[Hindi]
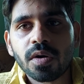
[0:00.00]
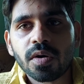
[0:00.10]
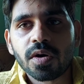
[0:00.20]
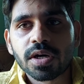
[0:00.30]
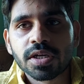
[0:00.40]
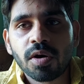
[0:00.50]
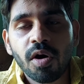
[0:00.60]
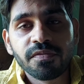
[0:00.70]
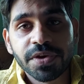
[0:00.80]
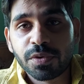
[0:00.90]
और
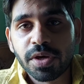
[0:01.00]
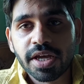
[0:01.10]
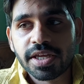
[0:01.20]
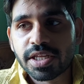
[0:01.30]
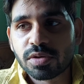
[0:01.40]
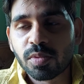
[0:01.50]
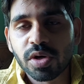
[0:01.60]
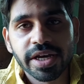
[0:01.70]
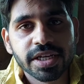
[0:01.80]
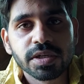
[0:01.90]
ऑफ क्यों है ये तो
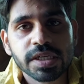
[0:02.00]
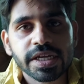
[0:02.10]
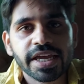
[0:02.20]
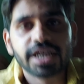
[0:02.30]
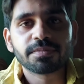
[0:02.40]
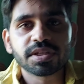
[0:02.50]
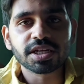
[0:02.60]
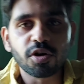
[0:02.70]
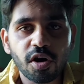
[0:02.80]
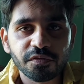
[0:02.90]
बोल रहा है क्योंकि एक हफ्ते
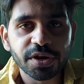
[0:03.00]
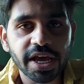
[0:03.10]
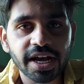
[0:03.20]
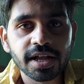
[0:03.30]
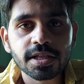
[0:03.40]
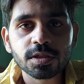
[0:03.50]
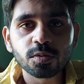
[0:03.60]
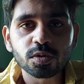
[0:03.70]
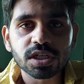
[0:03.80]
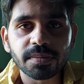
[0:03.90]
तक ऑफ ही रहेगा
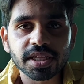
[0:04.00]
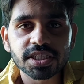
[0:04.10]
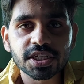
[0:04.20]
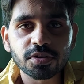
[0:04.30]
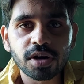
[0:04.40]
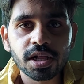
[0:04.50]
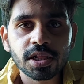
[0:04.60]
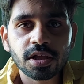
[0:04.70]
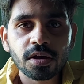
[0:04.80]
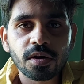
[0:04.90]
उसके बाद ही ठीक होगा
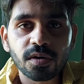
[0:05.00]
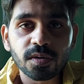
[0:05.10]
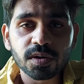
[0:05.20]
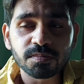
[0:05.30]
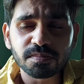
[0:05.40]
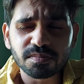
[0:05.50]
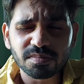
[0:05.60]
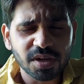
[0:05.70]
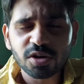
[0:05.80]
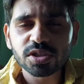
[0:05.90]
और
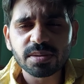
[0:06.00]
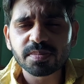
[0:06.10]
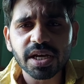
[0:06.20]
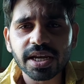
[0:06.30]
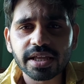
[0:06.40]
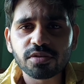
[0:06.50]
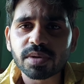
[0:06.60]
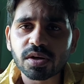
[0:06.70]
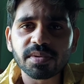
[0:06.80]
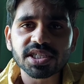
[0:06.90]
मेरे को जब खेला तो
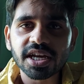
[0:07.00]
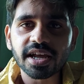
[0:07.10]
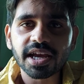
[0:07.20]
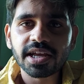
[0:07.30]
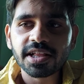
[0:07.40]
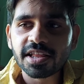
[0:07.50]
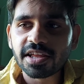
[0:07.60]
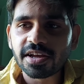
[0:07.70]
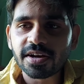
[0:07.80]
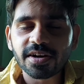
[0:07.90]
मेरे को मज़ा ही आ रहा
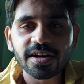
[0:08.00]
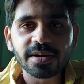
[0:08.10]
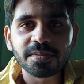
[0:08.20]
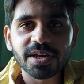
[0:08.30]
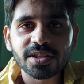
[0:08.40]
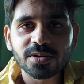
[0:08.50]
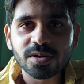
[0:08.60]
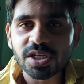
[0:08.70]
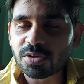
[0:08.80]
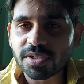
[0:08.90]
है अभी
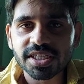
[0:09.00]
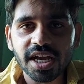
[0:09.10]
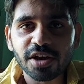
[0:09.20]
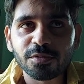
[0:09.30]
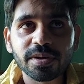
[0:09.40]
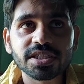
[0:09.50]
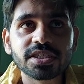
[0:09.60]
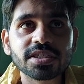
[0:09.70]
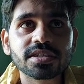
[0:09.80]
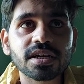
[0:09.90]
तो ड्यूटी से आया हूँ बस
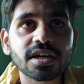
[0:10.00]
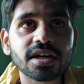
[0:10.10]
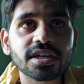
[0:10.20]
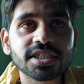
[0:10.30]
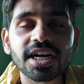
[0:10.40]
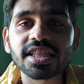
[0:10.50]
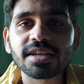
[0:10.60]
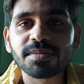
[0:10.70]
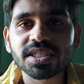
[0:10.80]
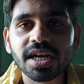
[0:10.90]
साढ़े
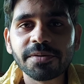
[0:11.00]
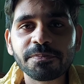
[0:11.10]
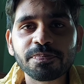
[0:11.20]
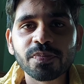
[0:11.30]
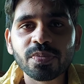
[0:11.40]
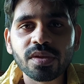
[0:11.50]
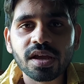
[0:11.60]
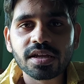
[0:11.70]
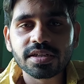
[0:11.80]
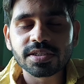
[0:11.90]
तीन बज रहा
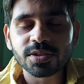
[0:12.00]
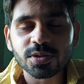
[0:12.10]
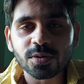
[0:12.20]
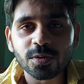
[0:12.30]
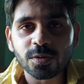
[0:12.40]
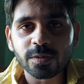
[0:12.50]
है सो